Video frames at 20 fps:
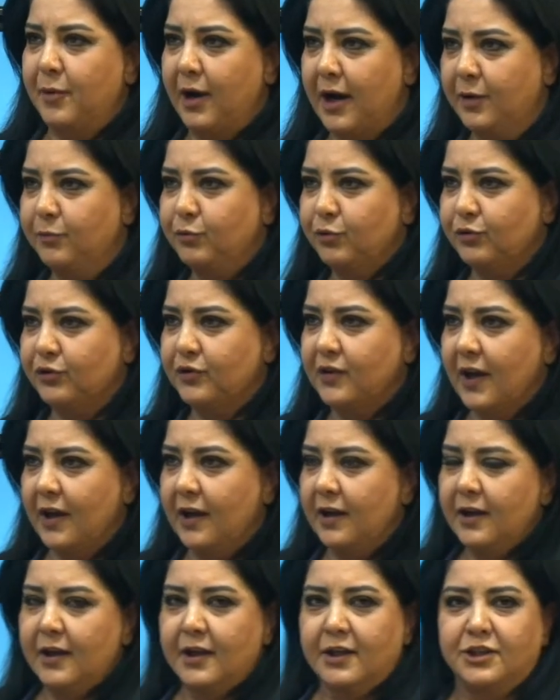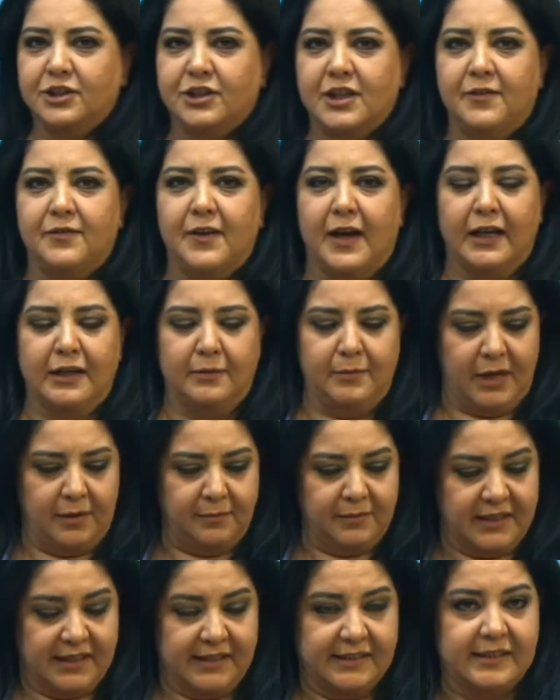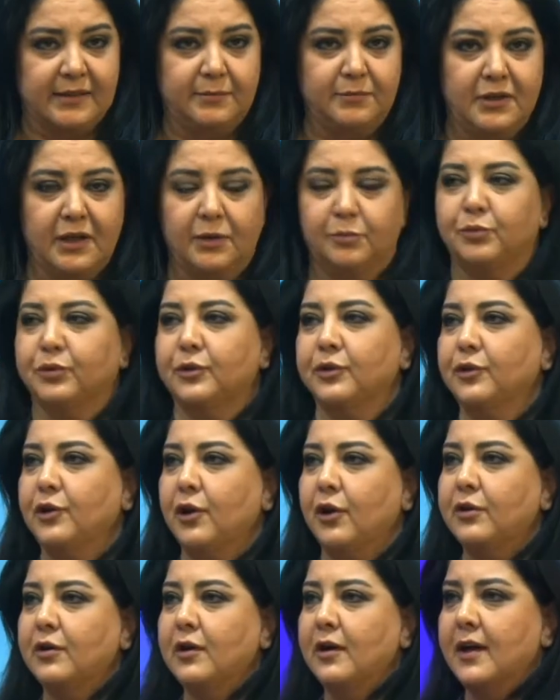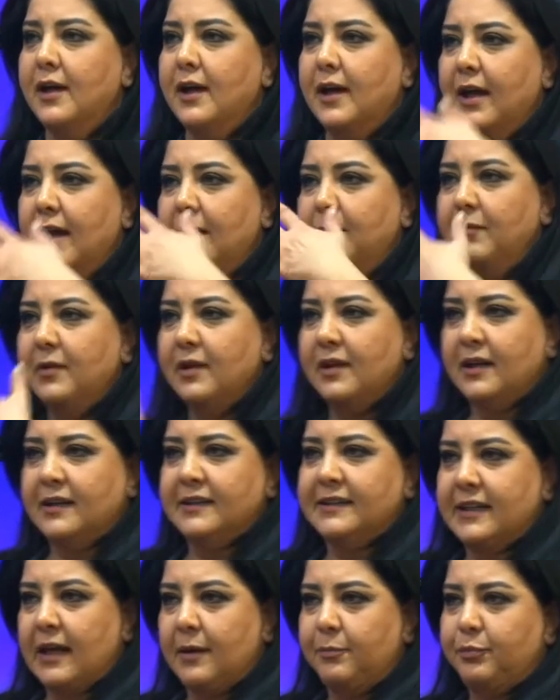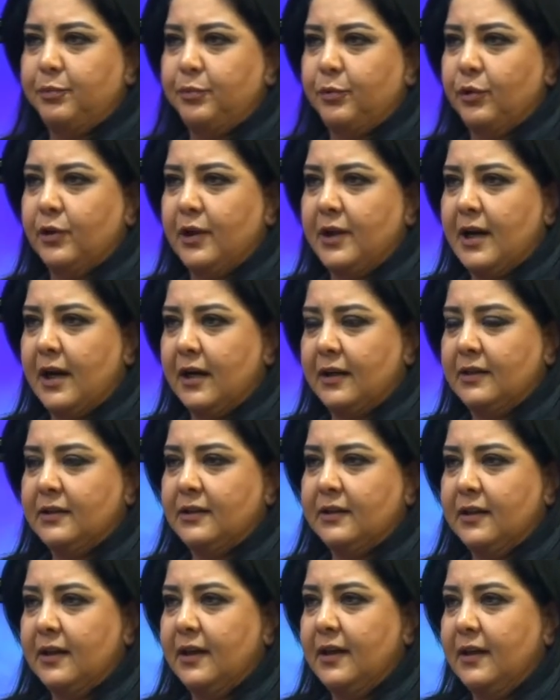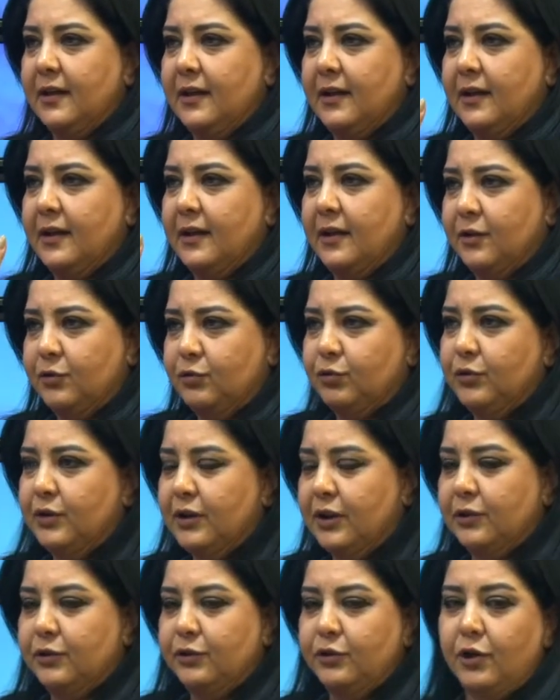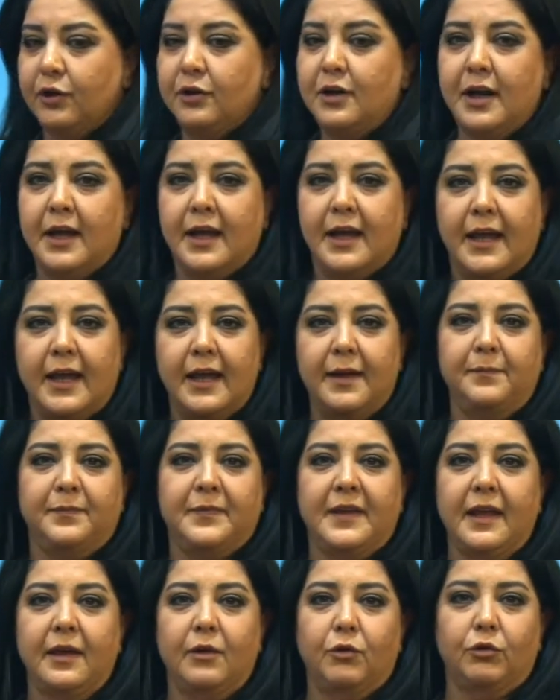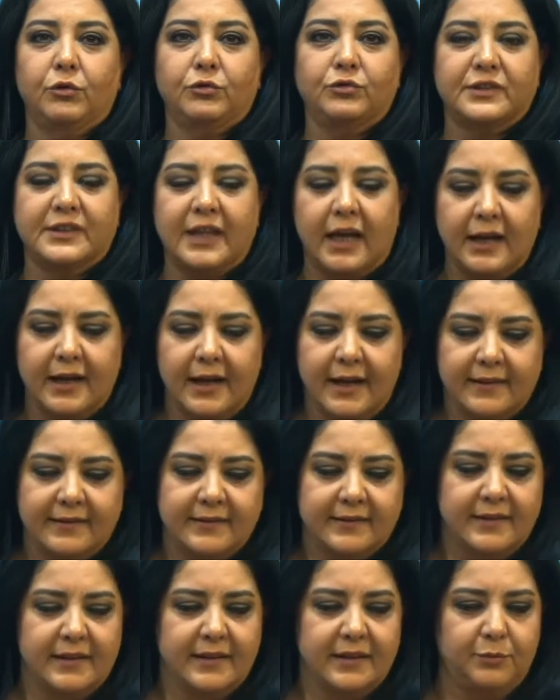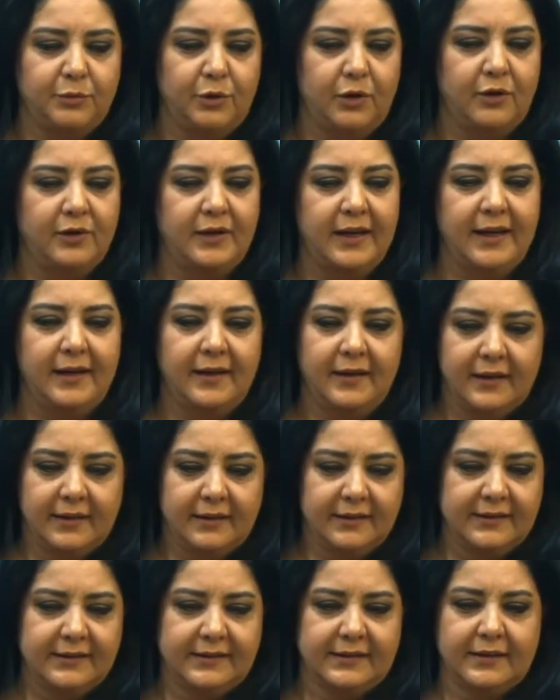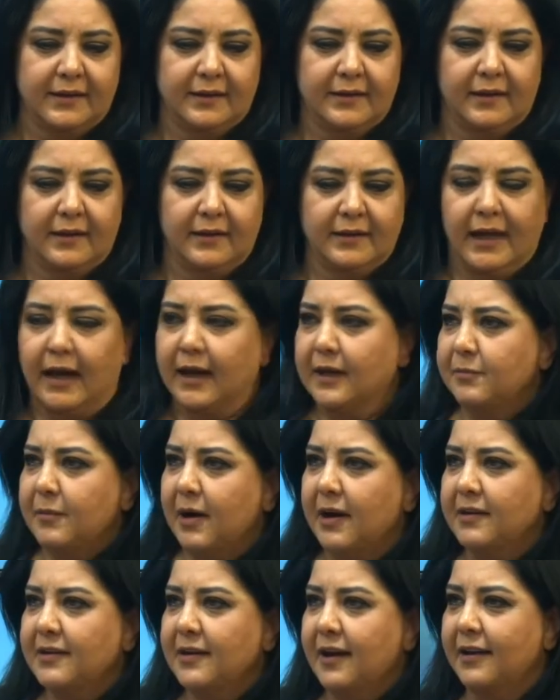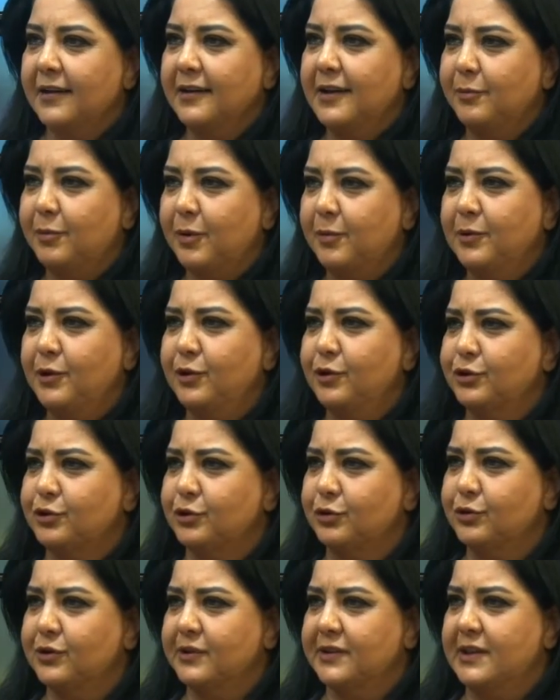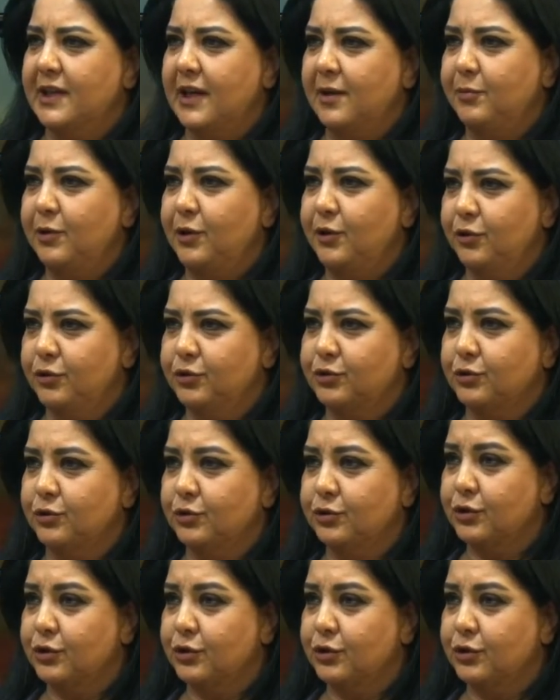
Bayburt'ta? Tabii, evet. İşte efendim hem kesim yapılıyor hem kasap olarak e, kullanılıyor hem de o güzel etleri böyle ızgara yani mangal yapabiliyorsunuz, yiyebiliyorsunuz.